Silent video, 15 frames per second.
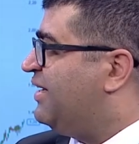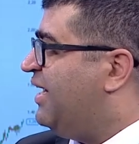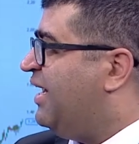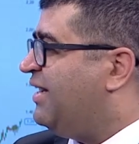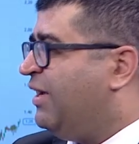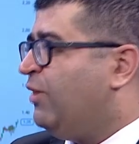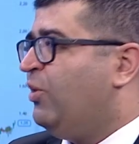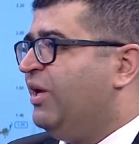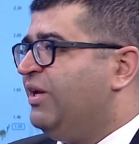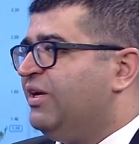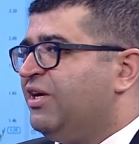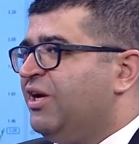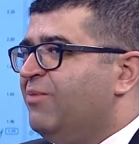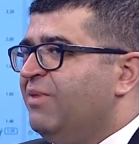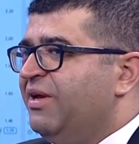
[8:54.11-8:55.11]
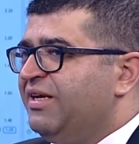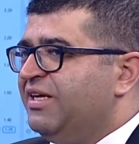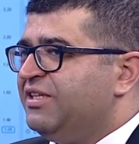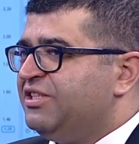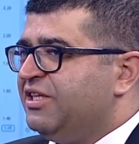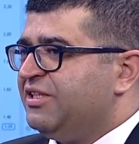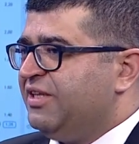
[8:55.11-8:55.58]
Yani Eylül ayı rakamları
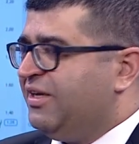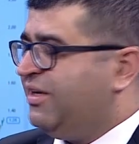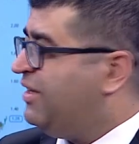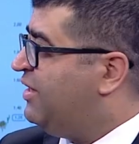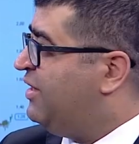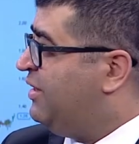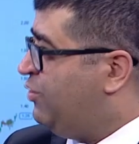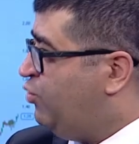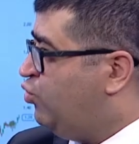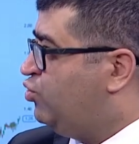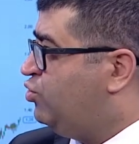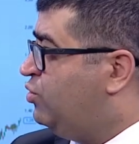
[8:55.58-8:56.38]
gerçekten yüz